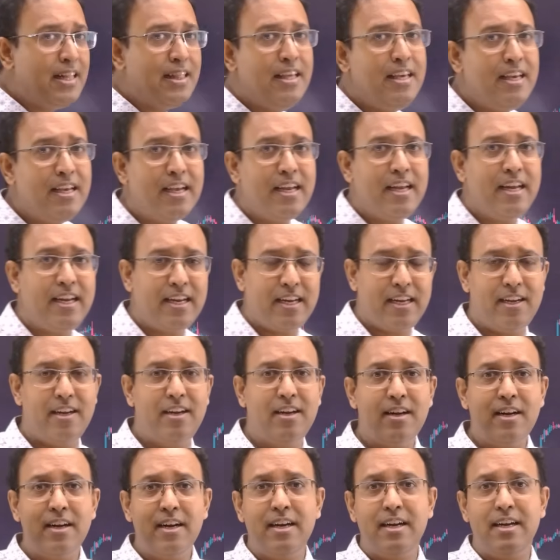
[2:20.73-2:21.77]
दी गई है
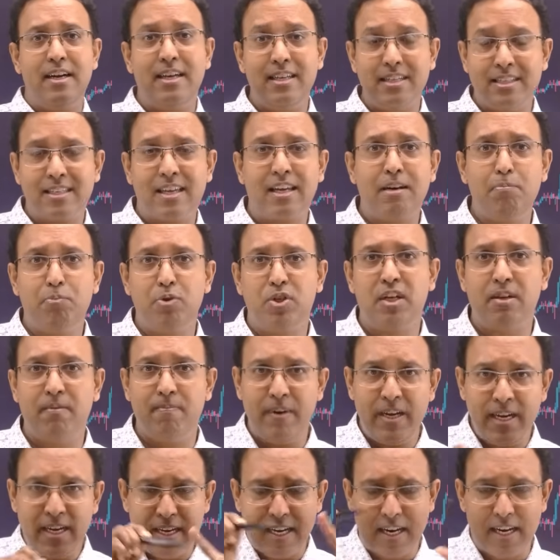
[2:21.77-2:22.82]
डिस्क्रिप्शन
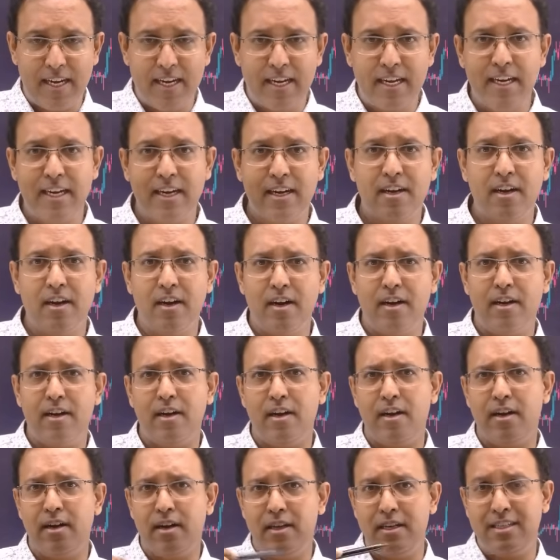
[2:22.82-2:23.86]
में यानी कि
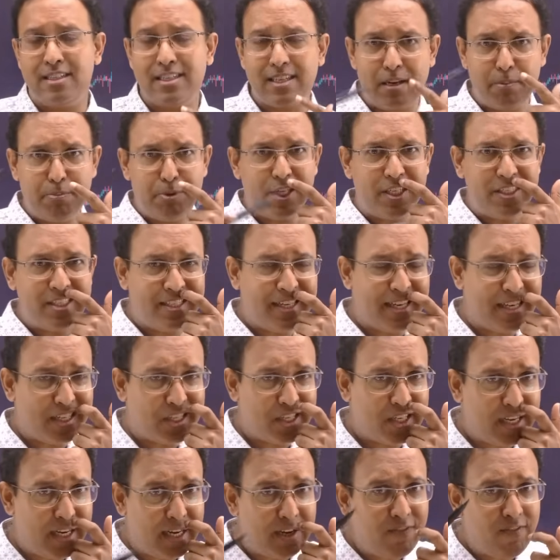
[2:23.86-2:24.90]
डिस्क्रिप्शन
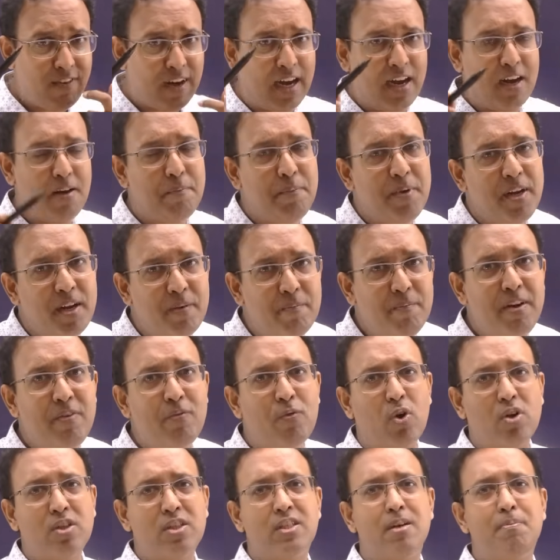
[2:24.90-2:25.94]
सेक्शन है वहाँ पे हमने
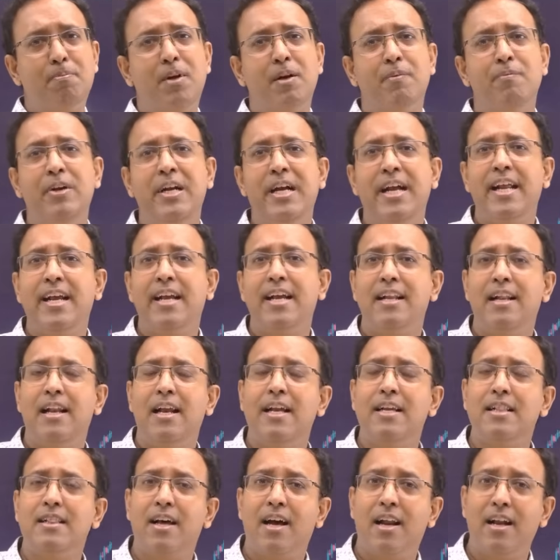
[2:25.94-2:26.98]
व्हाट्सअप कम्युनिटी की
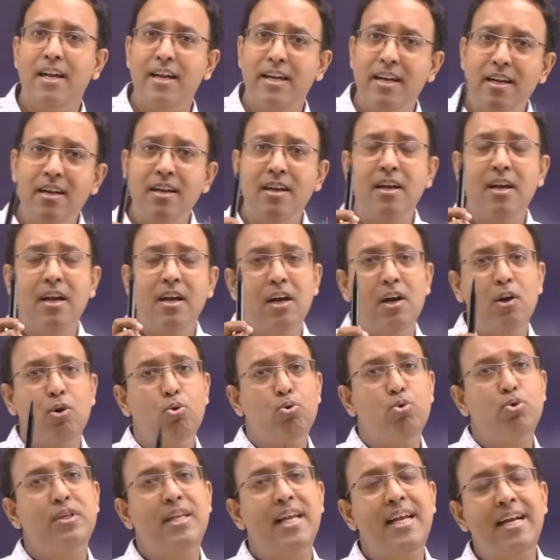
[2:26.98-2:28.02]
लिंक डाली है
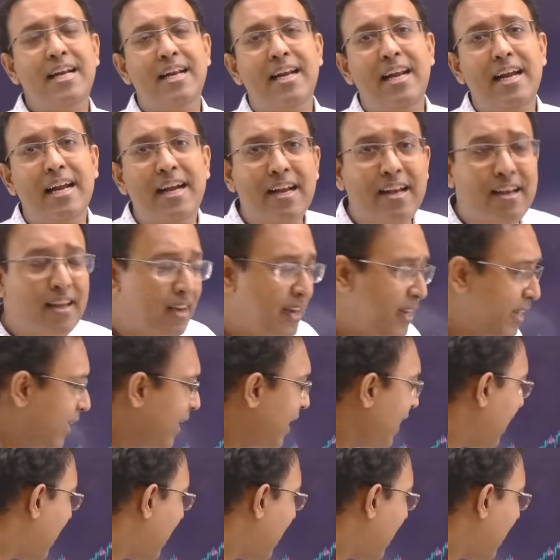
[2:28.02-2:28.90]
उसे क्लिक करके